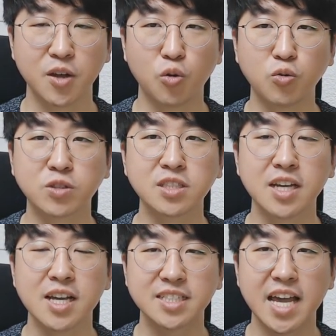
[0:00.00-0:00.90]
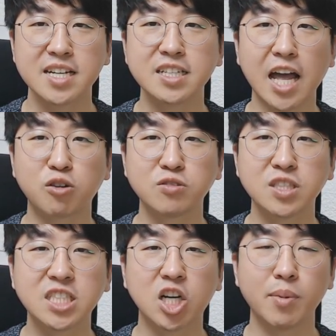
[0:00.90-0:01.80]
혹은 재를 다루는
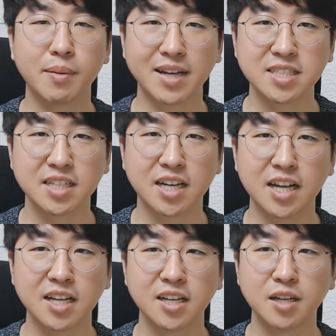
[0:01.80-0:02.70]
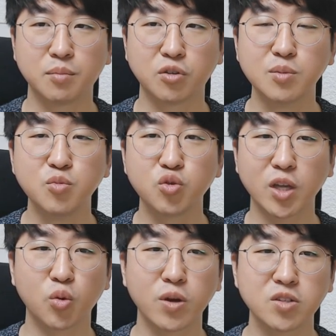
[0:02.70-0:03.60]
직업에 맞으니까 뭐
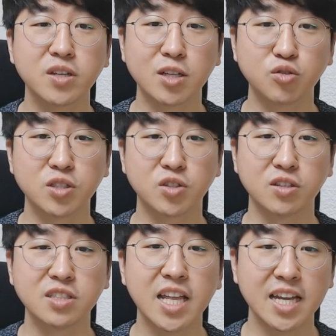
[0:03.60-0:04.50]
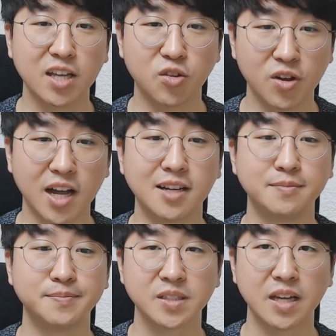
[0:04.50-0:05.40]
금융계통에서 일할 수 있어요. 은행이라던가.
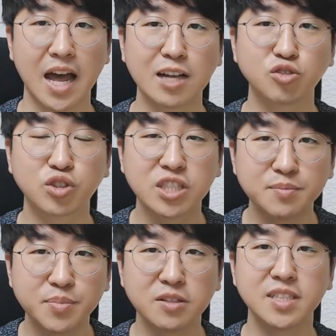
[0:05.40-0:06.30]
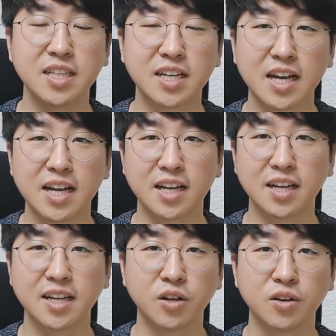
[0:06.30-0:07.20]
아주 큰 편제니까
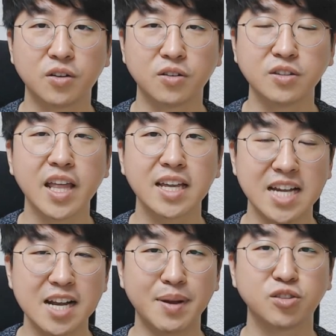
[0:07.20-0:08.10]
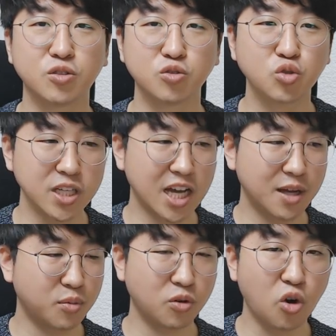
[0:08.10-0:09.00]
어, 은행에 잘 맞죠. 숫자가
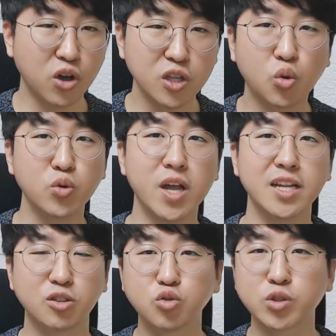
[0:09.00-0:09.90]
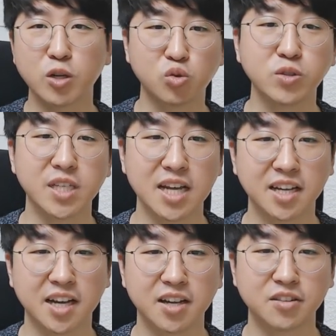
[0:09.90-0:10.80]
뭐 거기는 돈이 아니라 숫자로
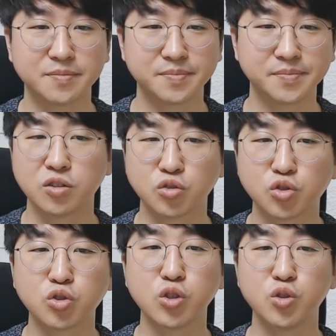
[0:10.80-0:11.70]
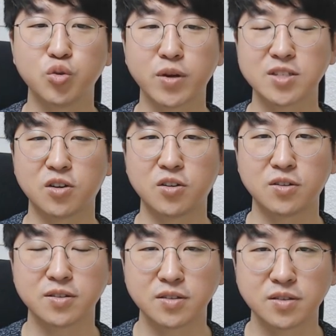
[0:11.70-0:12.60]
존재하니까요. 수를
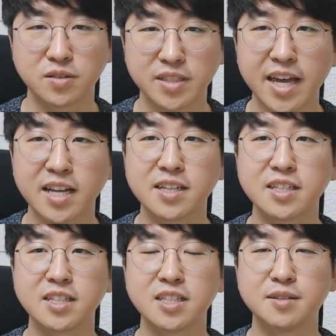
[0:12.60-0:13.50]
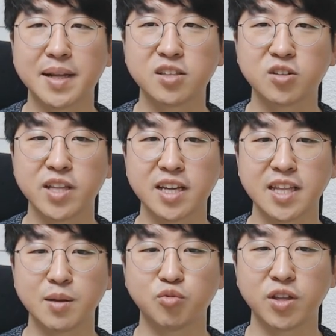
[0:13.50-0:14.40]
이용해서 재를 만들어내기
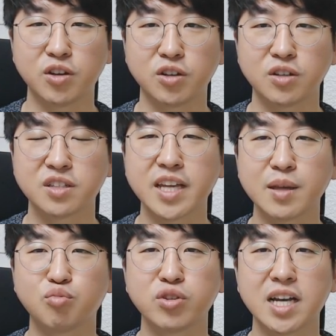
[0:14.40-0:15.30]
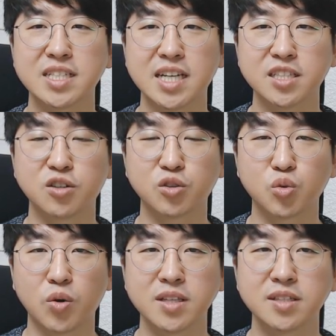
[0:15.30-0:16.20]
때문에요. 크게 무리하지 않는 것
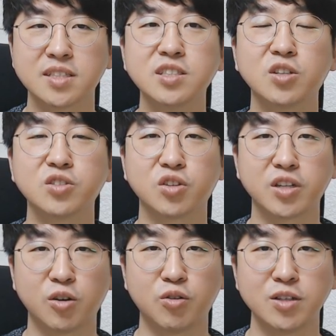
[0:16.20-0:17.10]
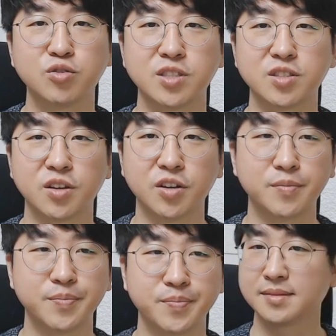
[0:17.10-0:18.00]
또한 긍정적이라고 할 수 있어요.
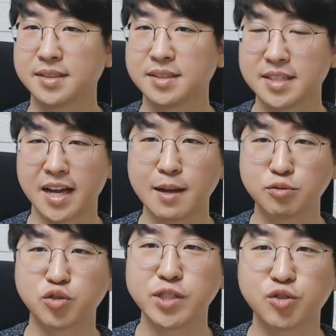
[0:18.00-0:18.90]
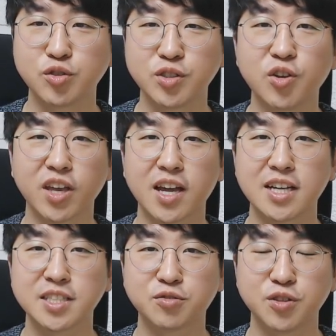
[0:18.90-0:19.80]
자, 갑술일주는
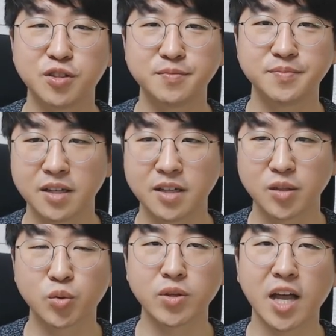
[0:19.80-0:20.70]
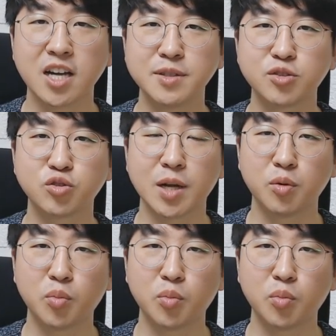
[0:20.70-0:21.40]
여기까지고요. 또 다음 일주를 한번